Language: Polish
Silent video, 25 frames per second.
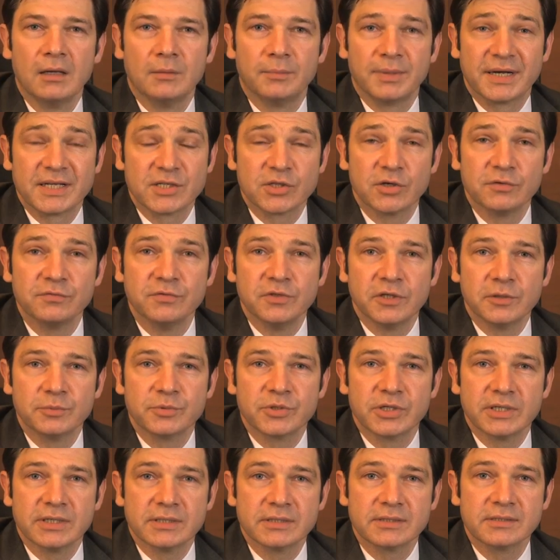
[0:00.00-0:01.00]
Pracownik
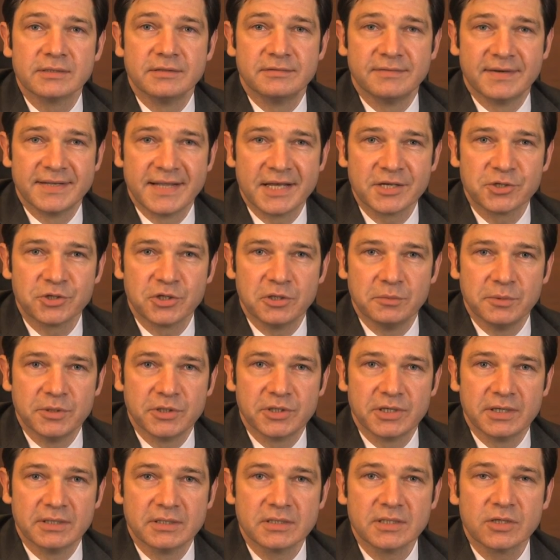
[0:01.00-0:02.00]
przez 12
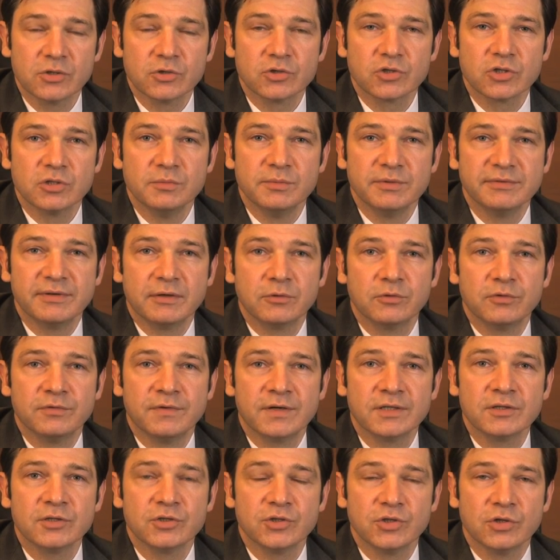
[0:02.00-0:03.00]
miesięcy otrzymywał
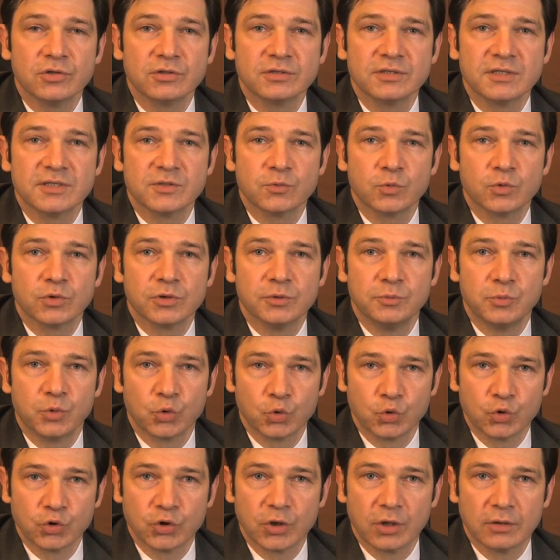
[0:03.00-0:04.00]
2000 zł
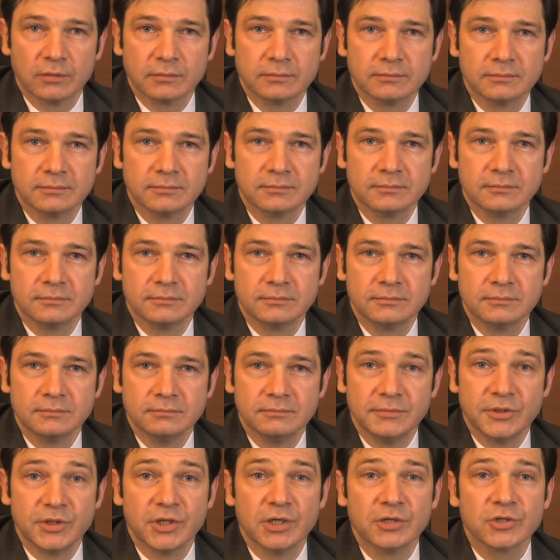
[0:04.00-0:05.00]
brutto.
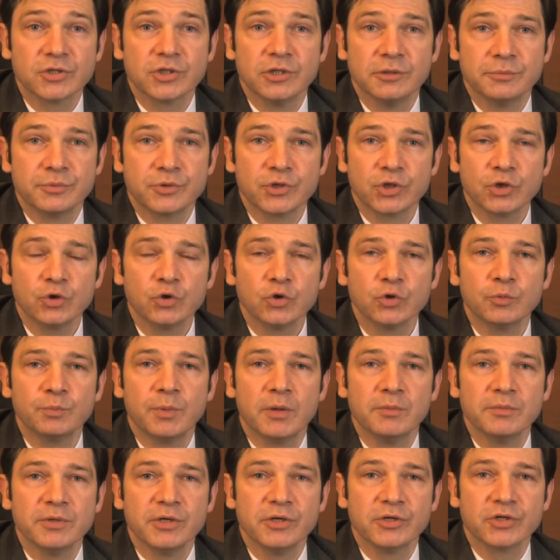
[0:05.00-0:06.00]
Miesięczny przychód
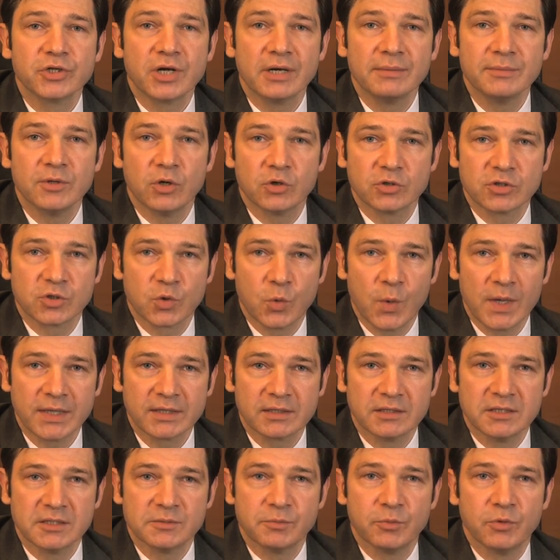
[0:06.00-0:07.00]
pomniejszamy o
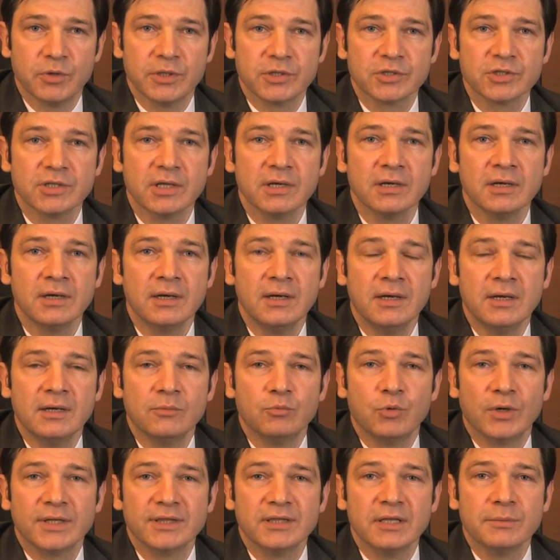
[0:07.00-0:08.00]
składki społeczne
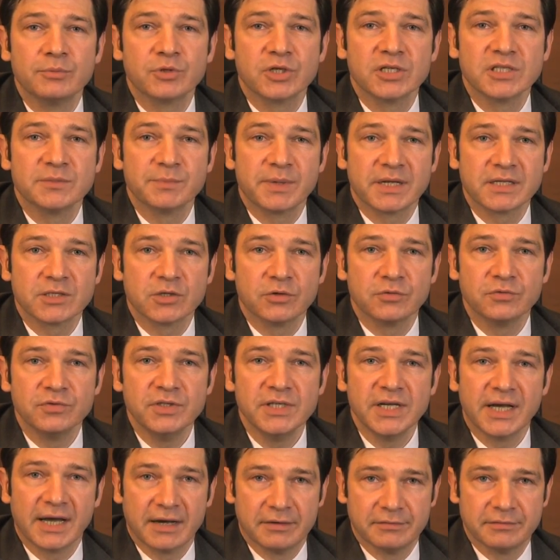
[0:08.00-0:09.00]
płatne przez
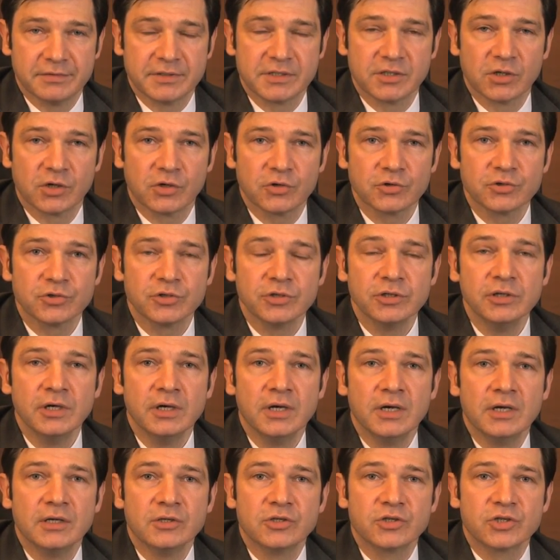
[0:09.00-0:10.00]
pracownika w wysokości
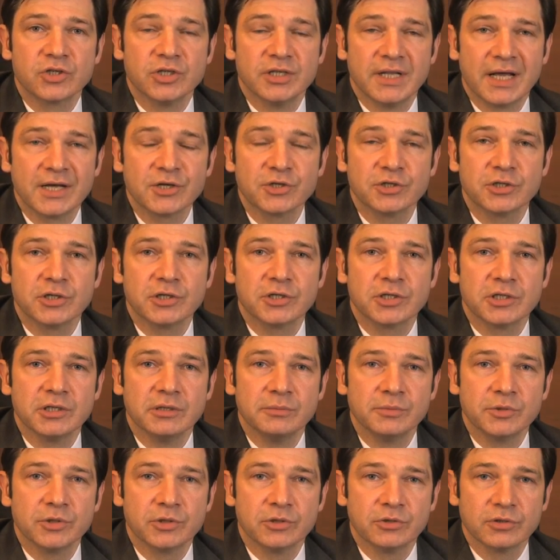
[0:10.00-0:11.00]

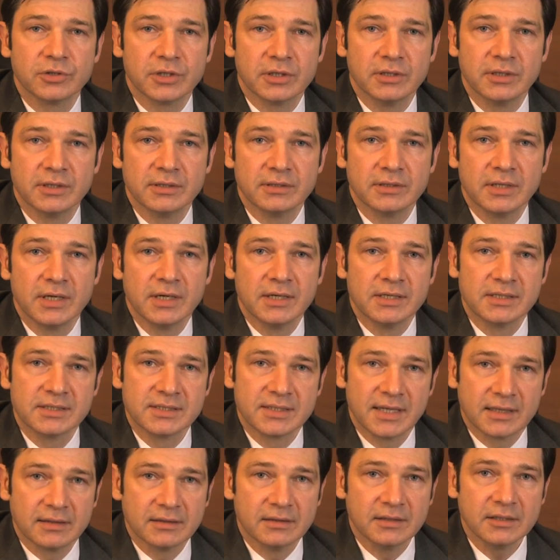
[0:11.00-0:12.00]

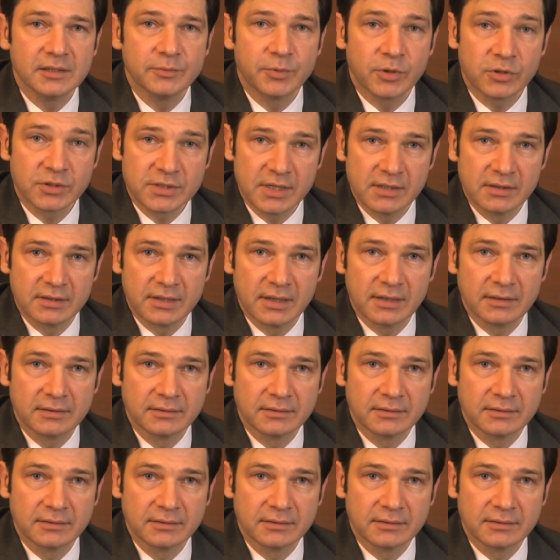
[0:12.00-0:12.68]
13,71%.